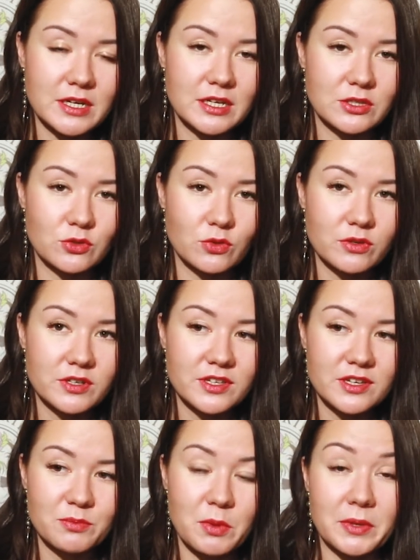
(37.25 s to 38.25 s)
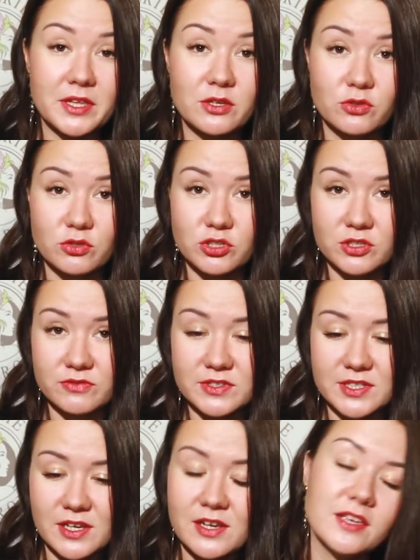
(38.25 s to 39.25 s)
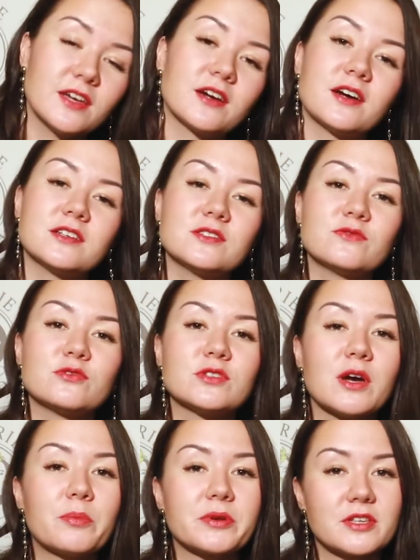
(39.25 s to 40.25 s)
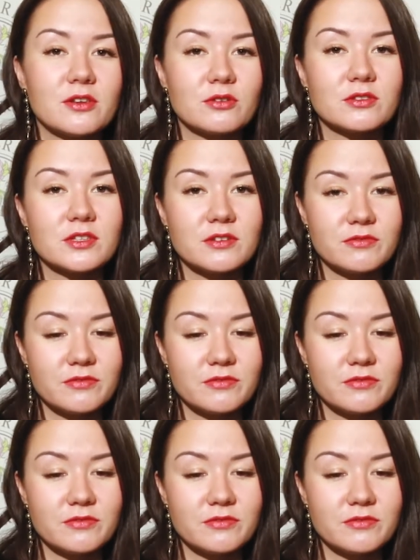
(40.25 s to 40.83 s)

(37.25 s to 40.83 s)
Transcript: которые попадают точно в цель и оказывают определенный